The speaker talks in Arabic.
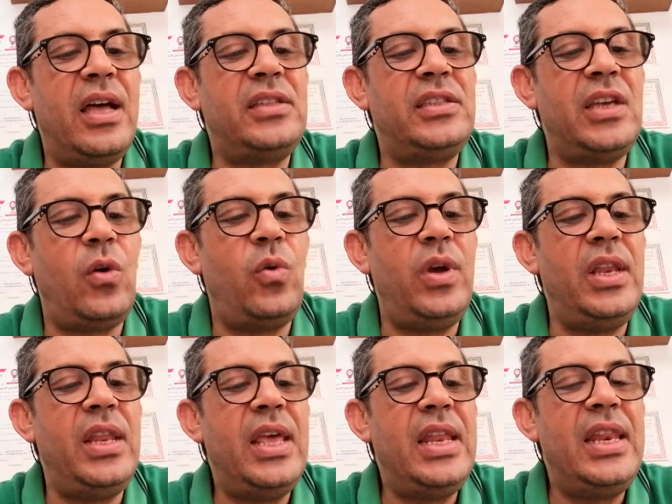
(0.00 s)

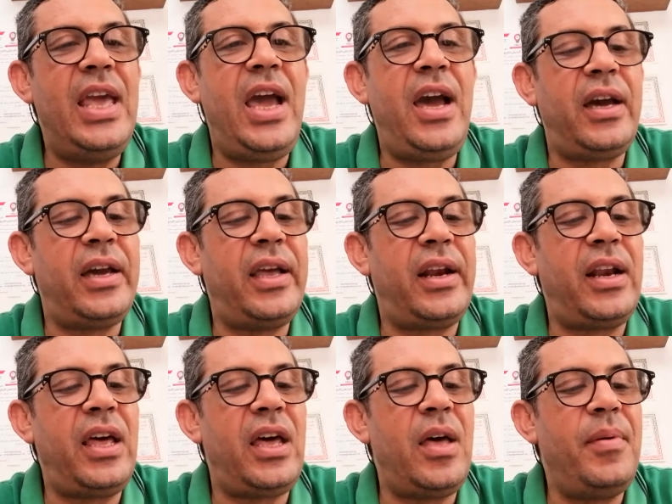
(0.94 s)
التخويل لحق
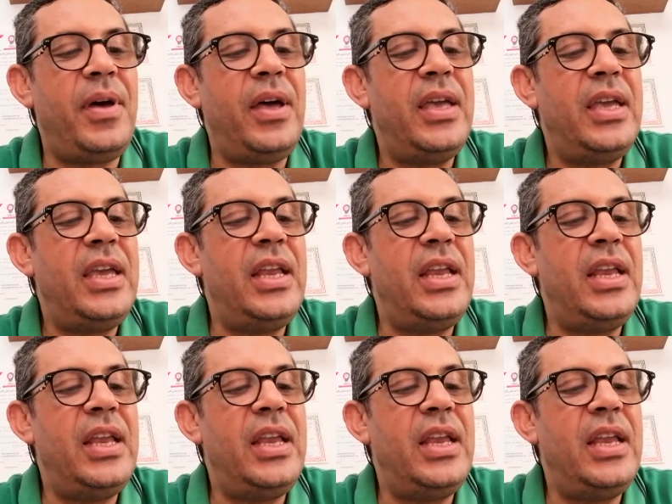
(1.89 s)
الرقبة